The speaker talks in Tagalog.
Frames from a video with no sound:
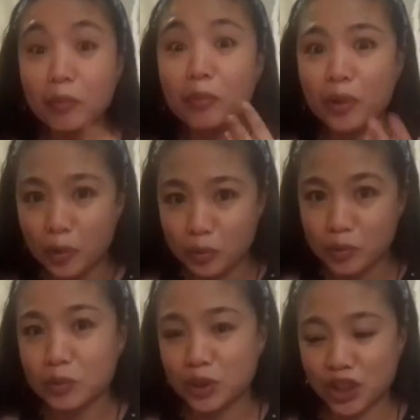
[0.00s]
eh, mag
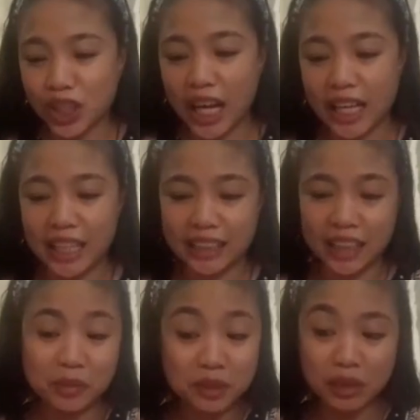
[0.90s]
glow po siya.
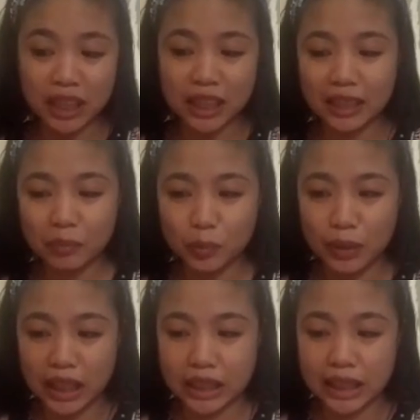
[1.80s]
Ayan. Kaya mas maganda
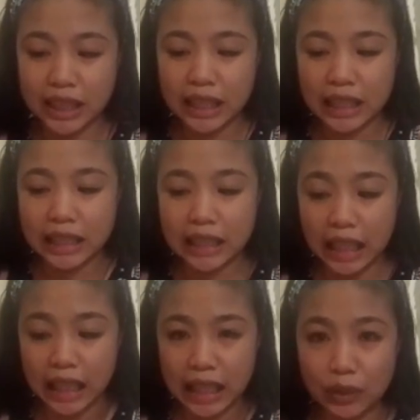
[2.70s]
po pag
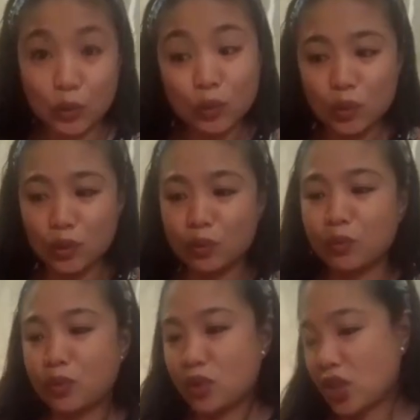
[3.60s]

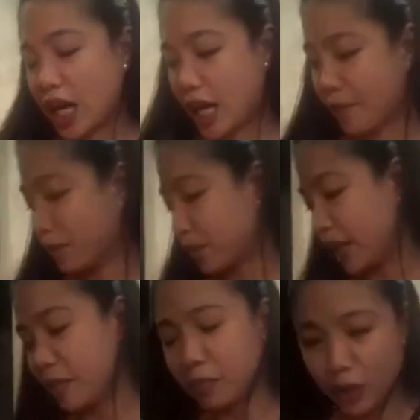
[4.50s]
nakatulog po siya.
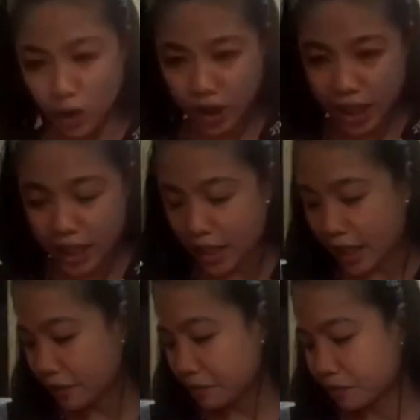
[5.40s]
Ayan. Pag
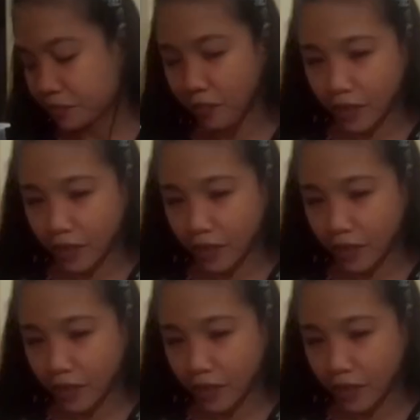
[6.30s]
konti na,